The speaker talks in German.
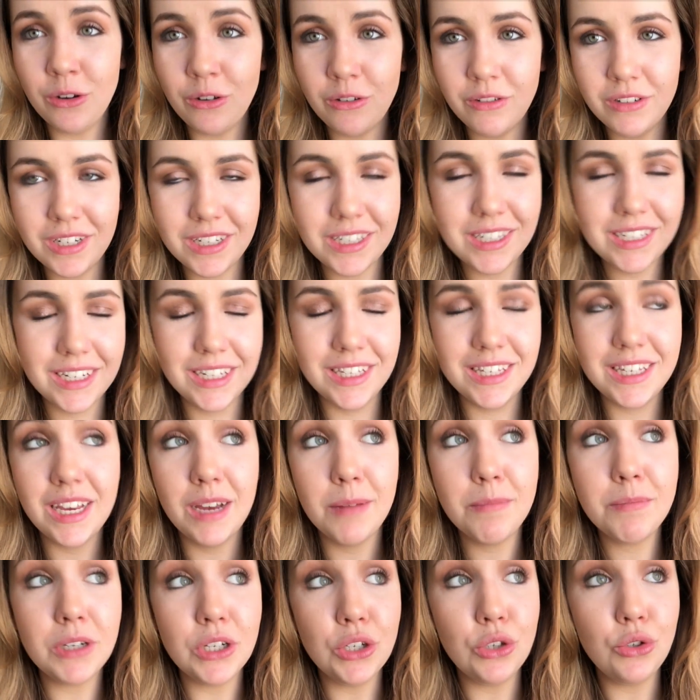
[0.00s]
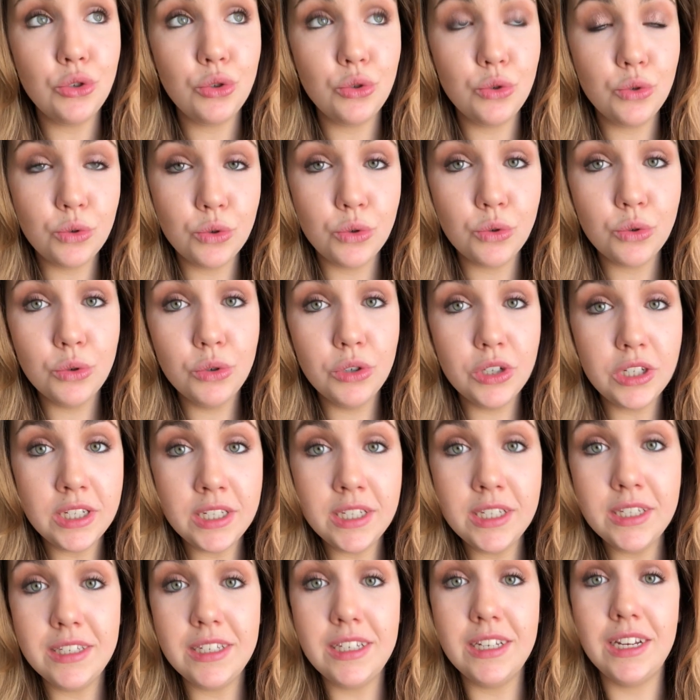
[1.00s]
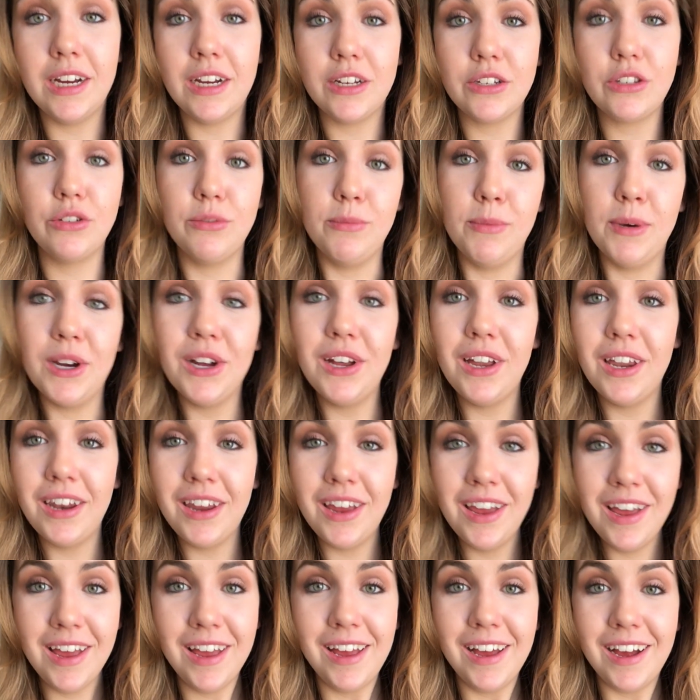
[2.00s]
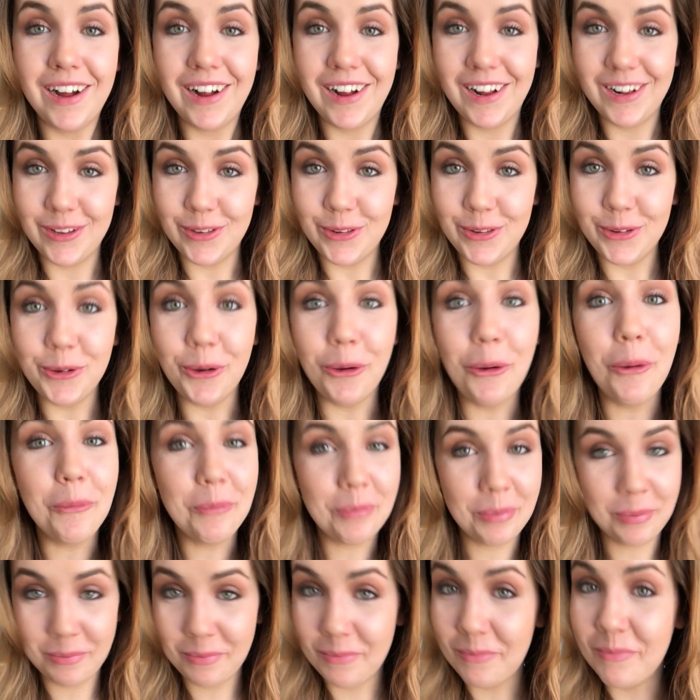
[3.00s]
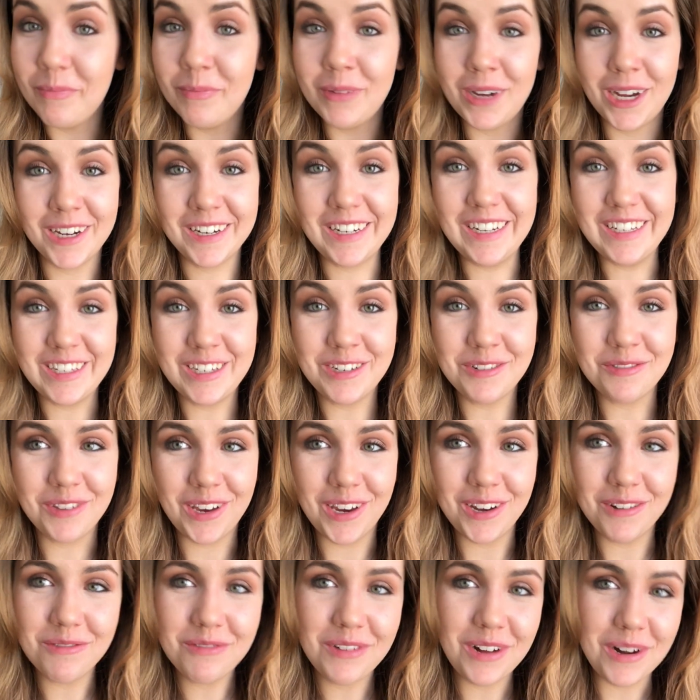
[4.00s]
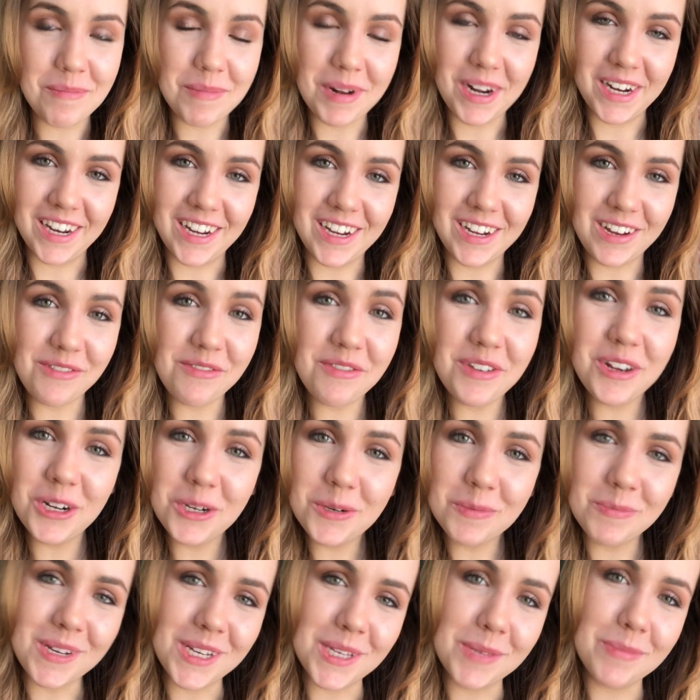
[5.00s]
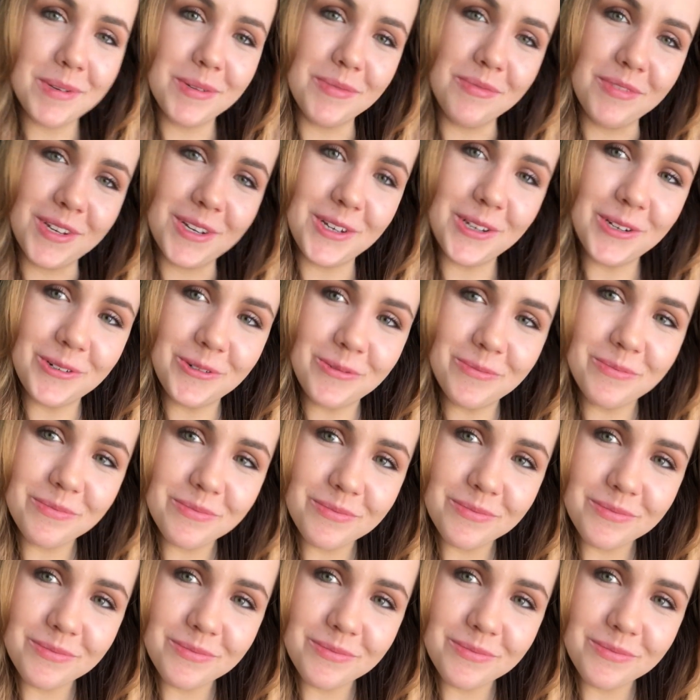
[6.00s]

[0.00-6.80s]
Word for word: Und das Rezept ist so easy nachzumachen, also macht das auf jeden Fall mal nach. Viel Spaß beim Video.